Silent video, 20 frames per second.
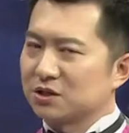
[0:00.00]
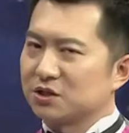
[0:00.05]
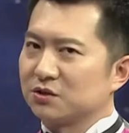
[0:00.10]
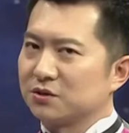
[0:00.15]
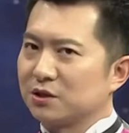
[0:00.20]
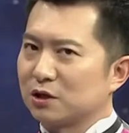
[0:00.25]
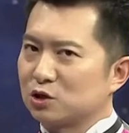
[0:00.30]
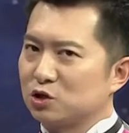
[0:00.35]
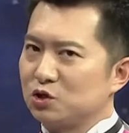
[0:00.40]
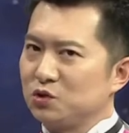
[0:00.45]
的时候
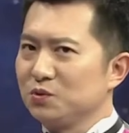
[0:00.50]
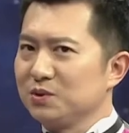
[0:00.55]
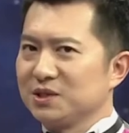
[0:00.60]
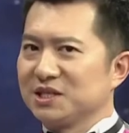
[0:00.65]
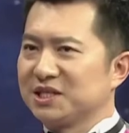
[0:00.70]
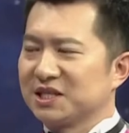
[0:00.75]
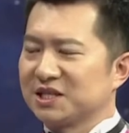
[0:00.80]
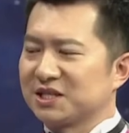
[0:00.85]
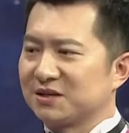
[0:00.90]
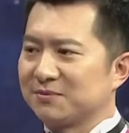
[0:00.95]
要注意
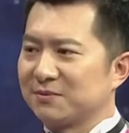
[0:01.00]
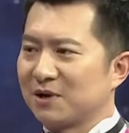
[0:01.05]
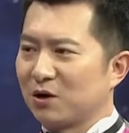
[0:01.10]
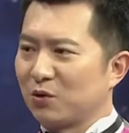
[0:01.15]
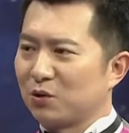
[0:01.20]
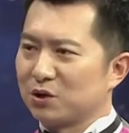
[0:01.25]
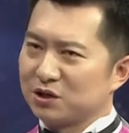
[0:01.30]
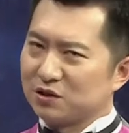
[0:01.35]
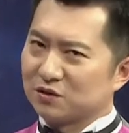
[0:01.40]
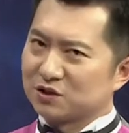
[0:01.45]
些什么，
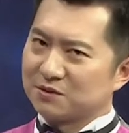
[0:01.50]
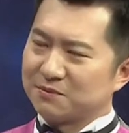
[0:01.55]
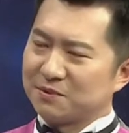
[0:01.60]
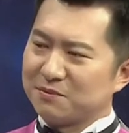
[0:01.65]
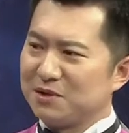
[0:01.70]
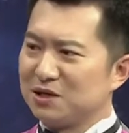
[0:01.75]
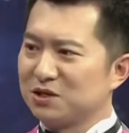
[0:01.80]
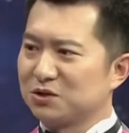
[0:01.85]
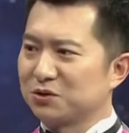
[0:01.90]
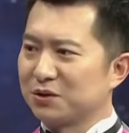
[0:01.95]
或者有什么
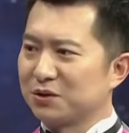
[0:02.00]
秘